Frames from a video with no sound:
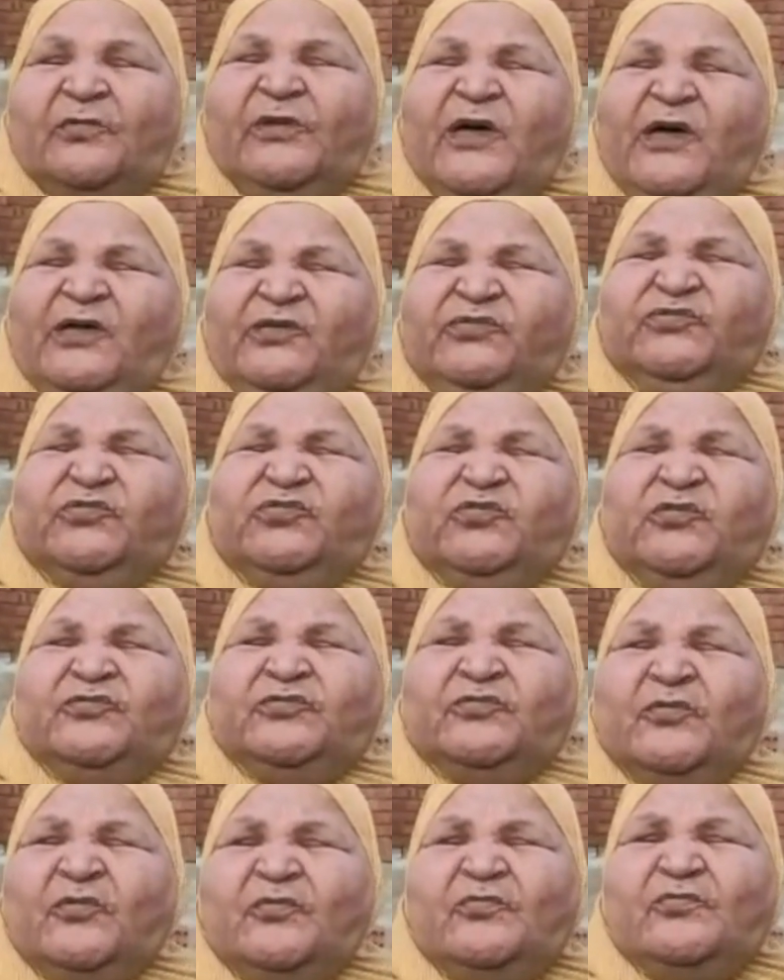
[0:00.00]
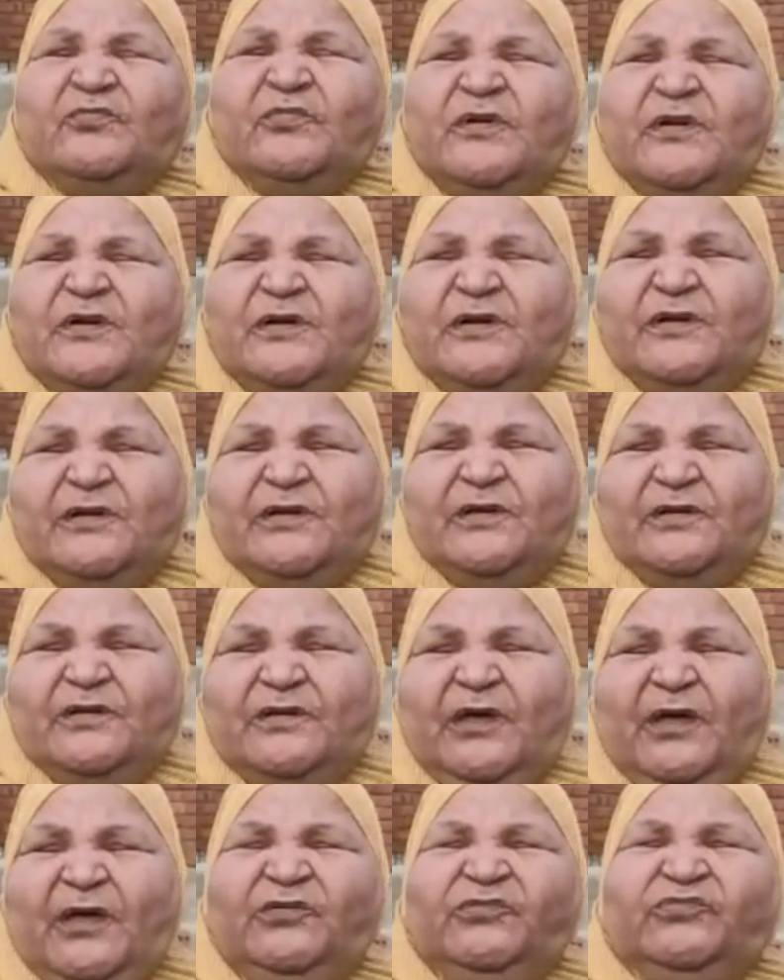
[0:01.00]
رجعي بالذاكره كده قولي لنا
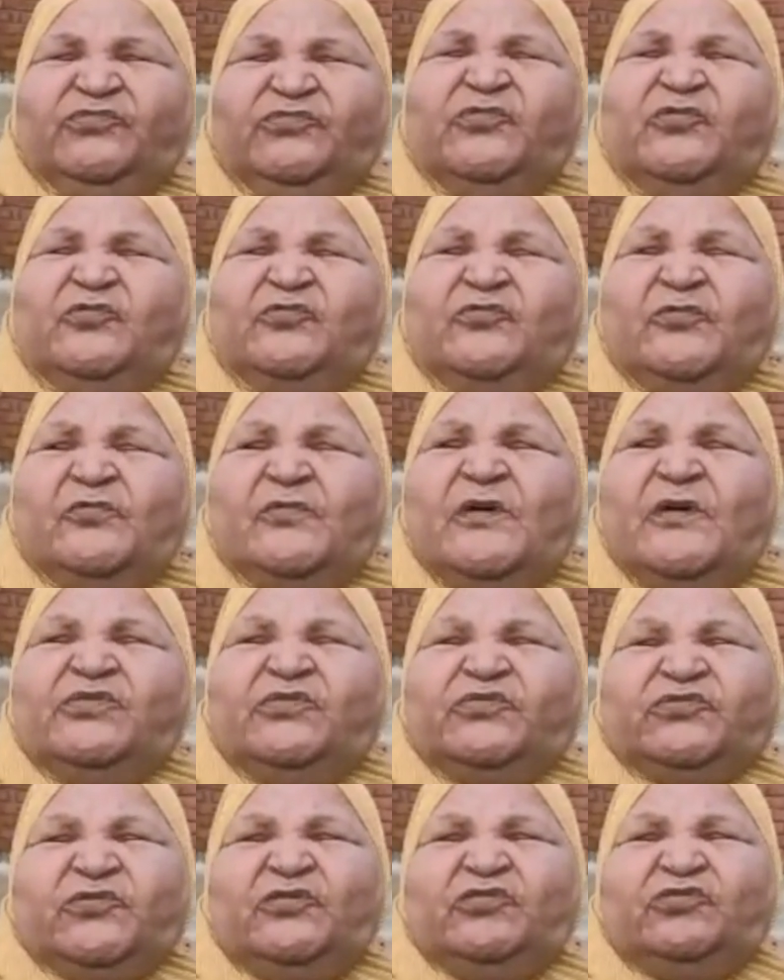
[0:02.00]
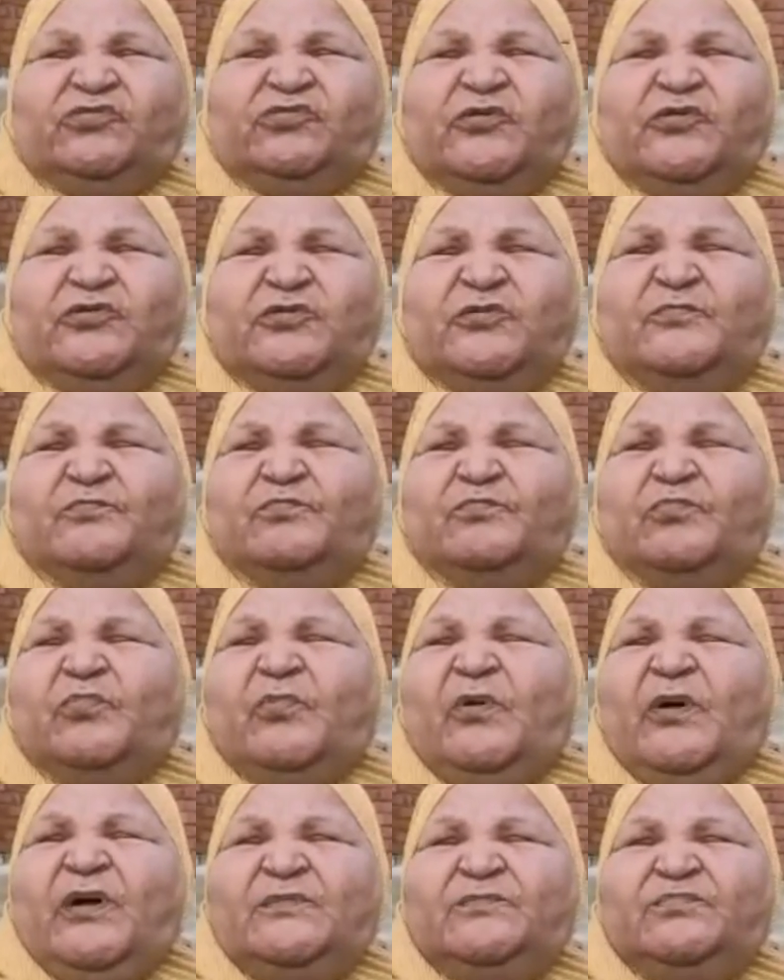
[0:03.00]
حسيت ان هو انسان طيب
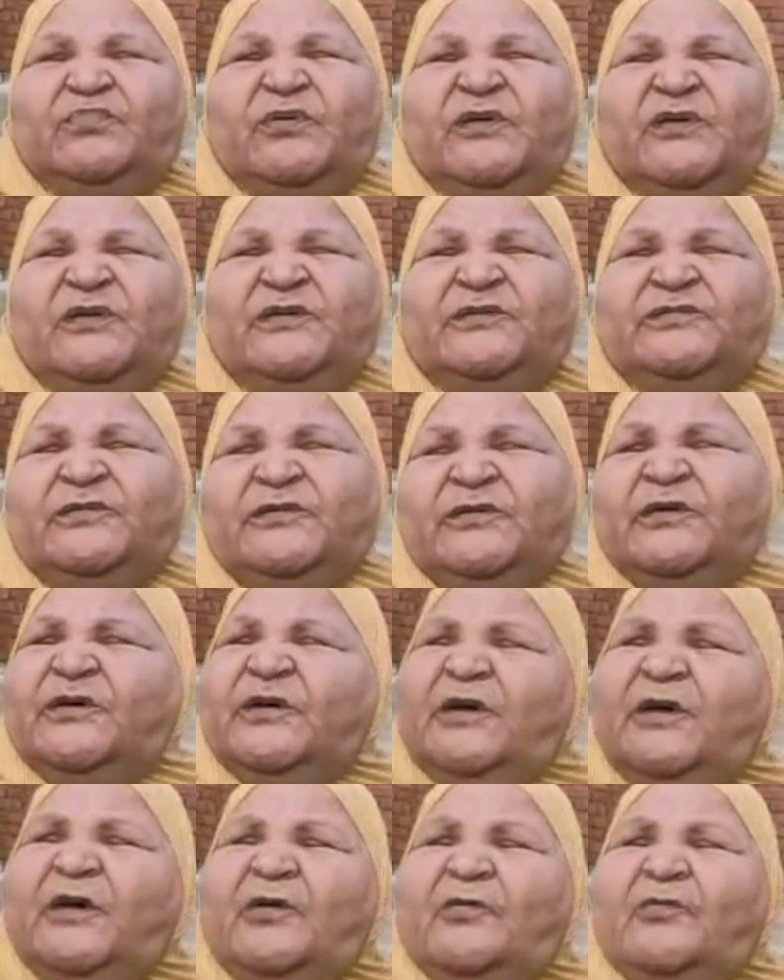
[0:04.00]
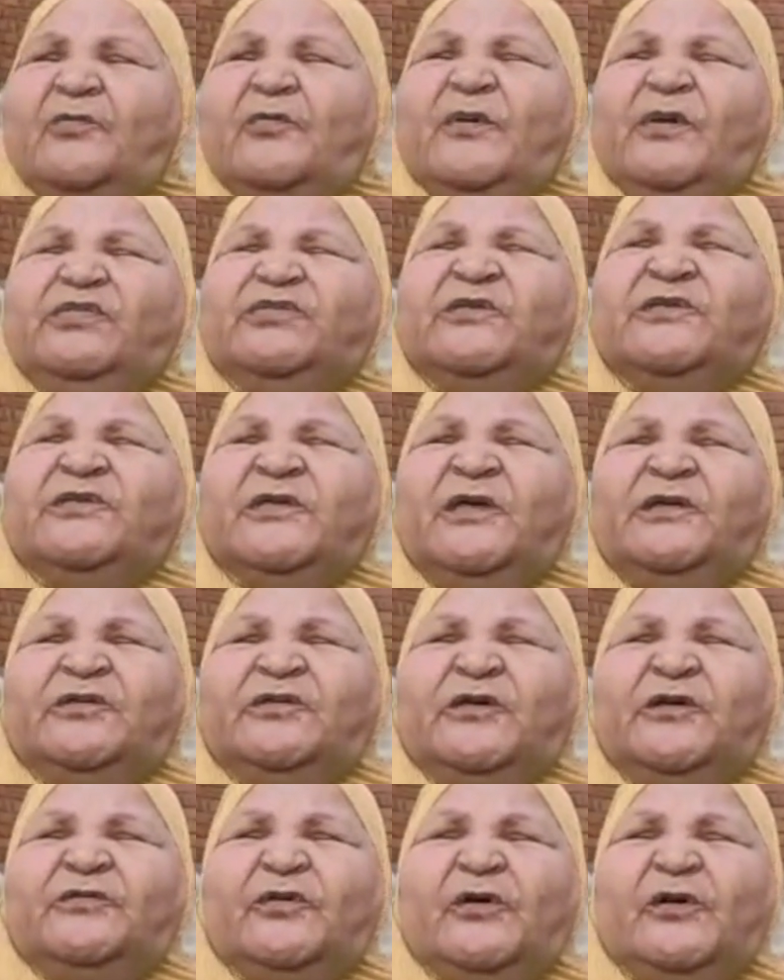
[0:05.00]
وغلبان وبعدين يعني
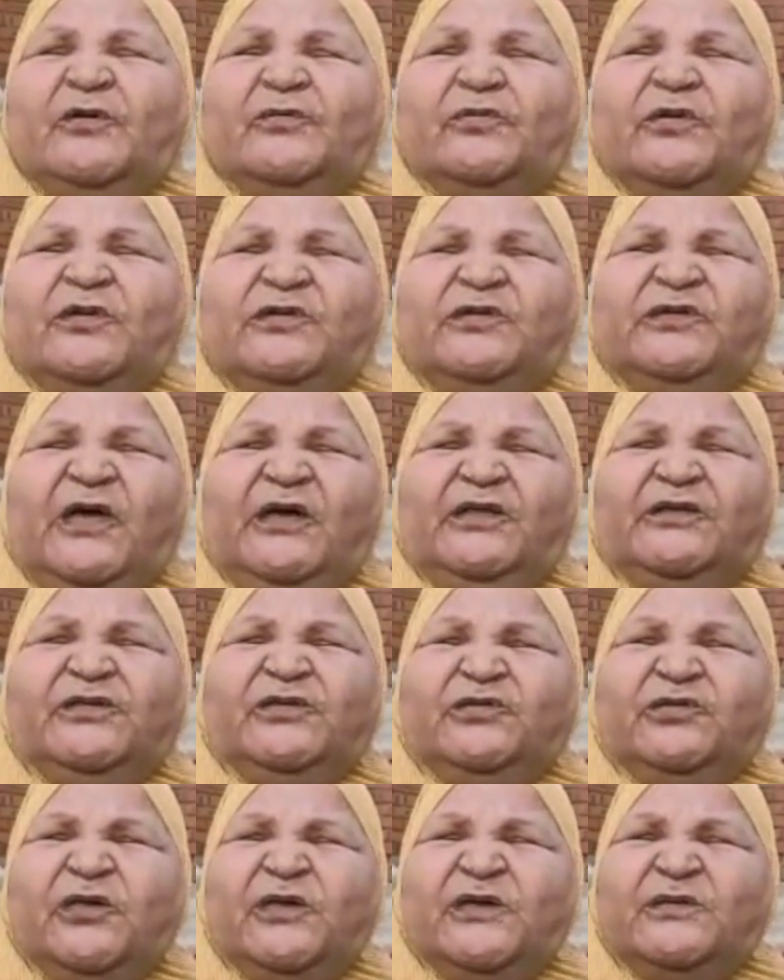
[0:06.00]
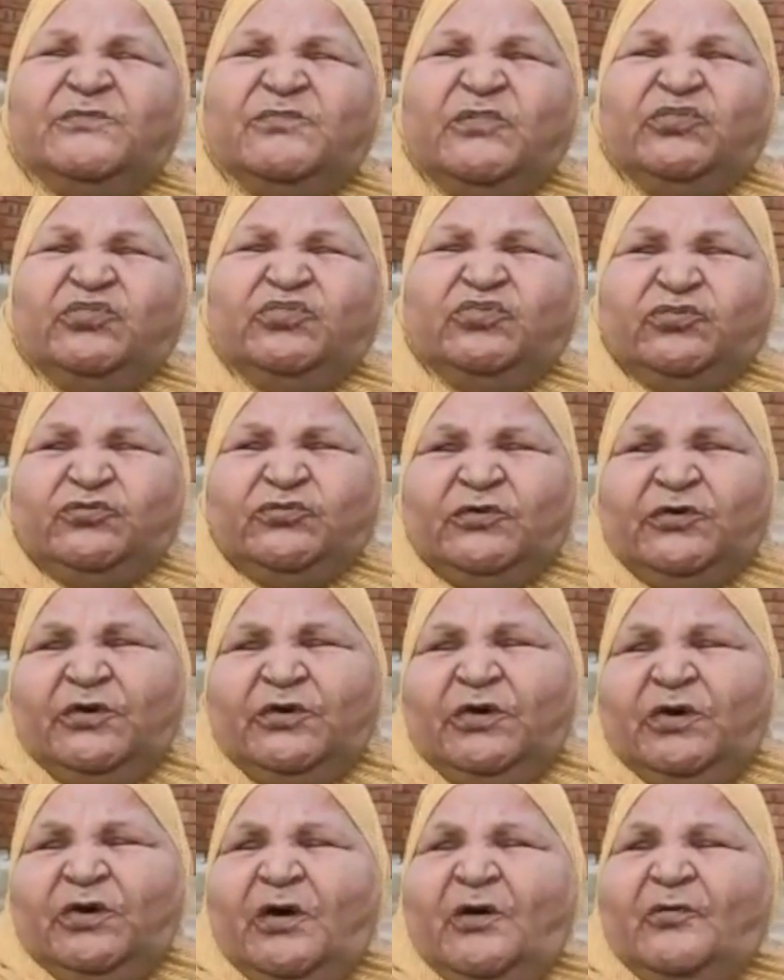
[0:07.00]
كانوا قالوا جايين عليه جامد
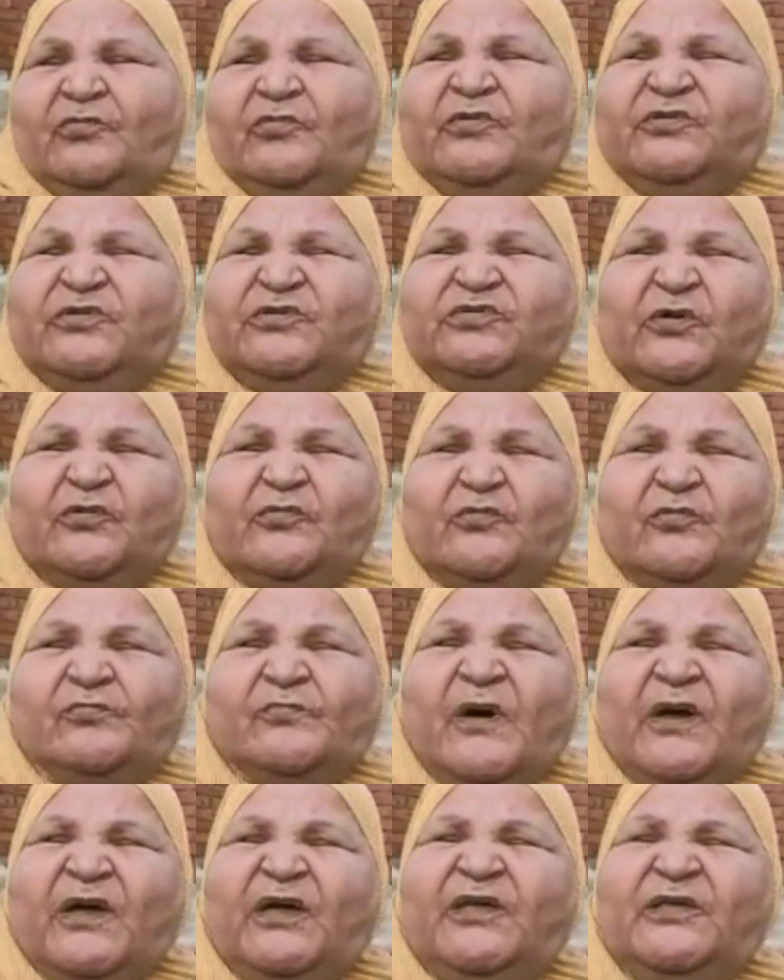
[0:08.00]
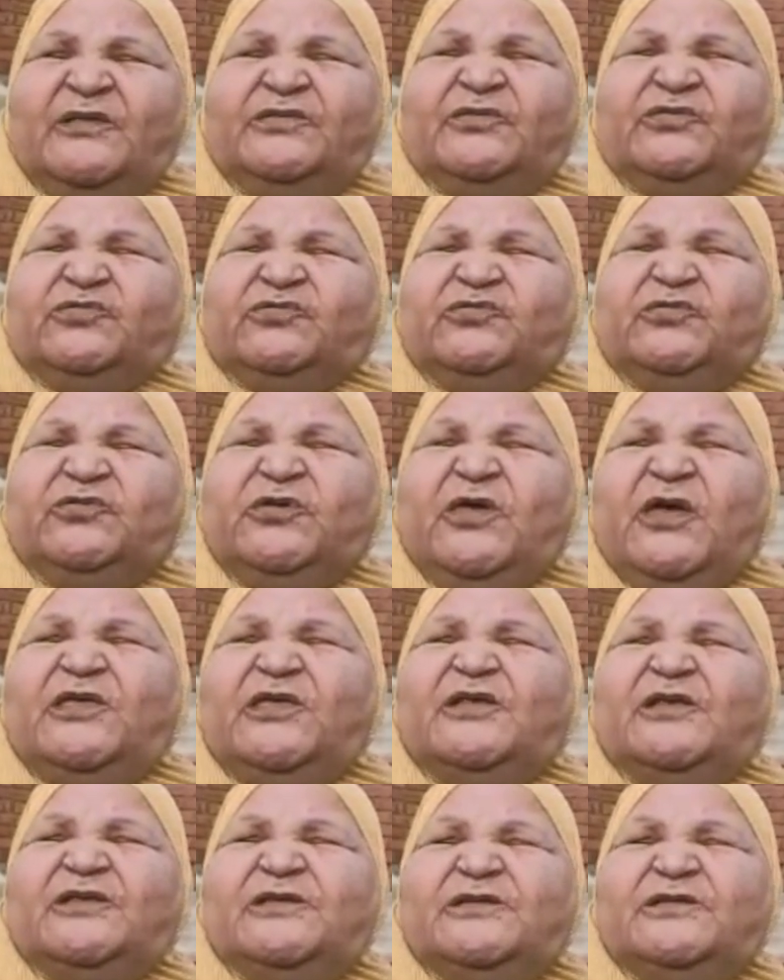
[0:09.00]
وكده آه، وما كانش
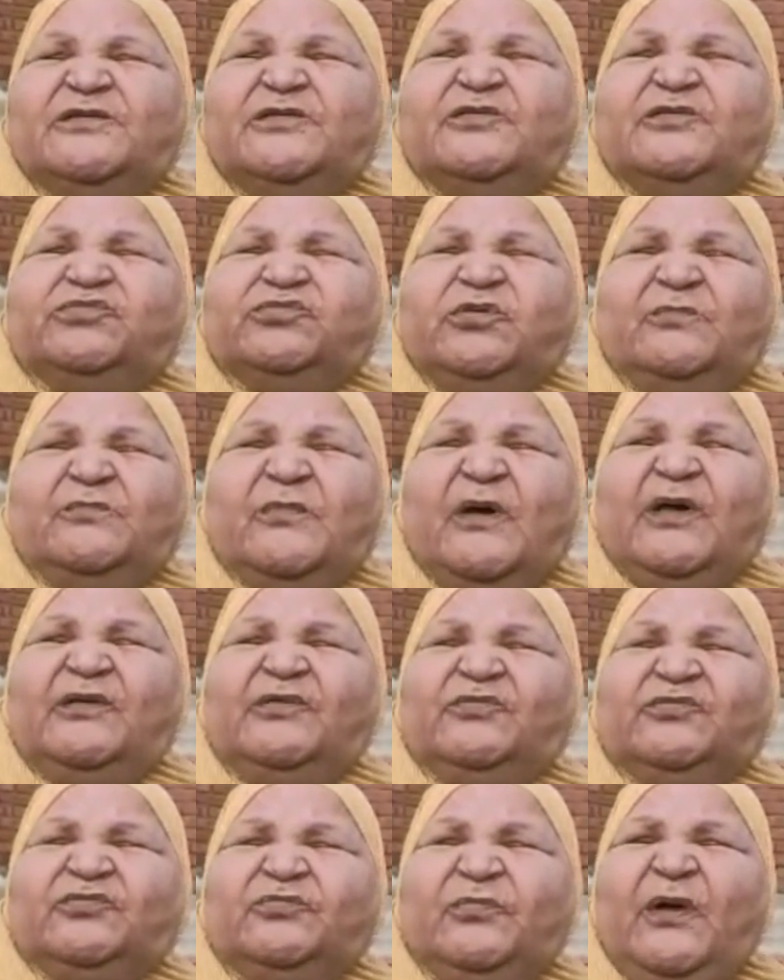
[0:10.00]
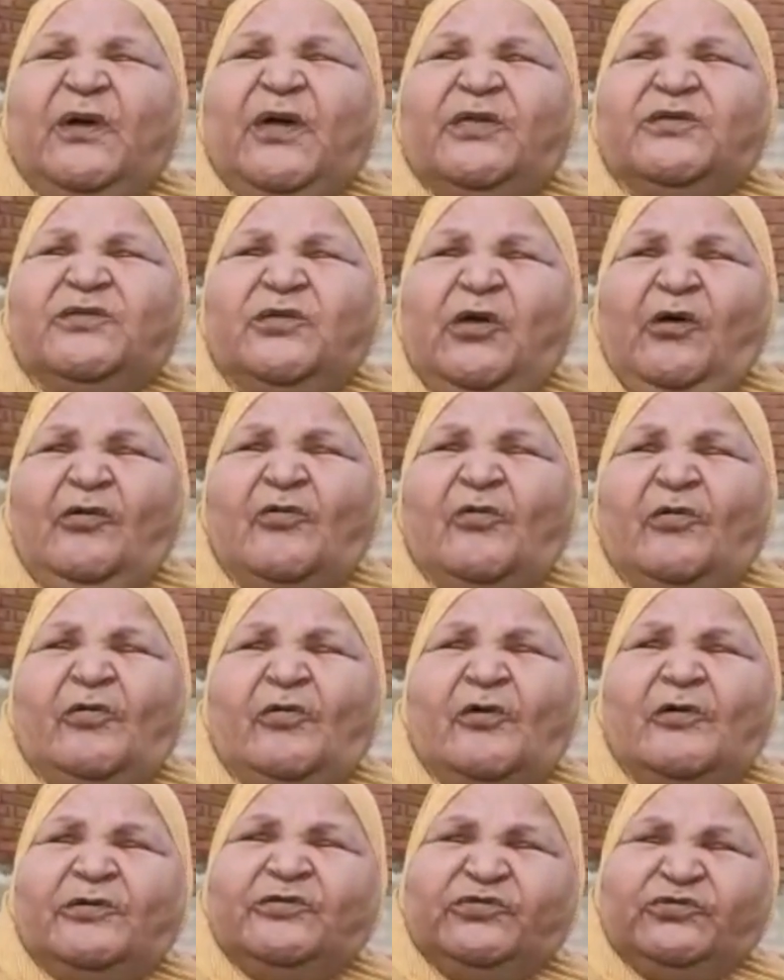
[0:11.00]
جاي لي ليلتها ما كانش معاها اي حاجه
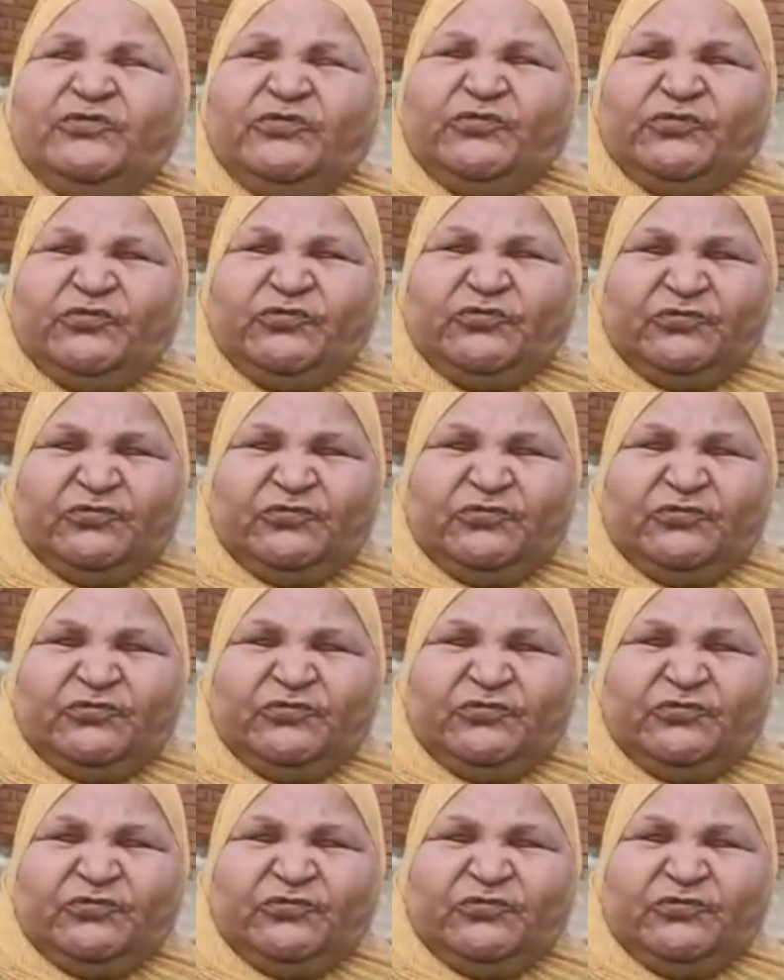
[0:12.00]
خالص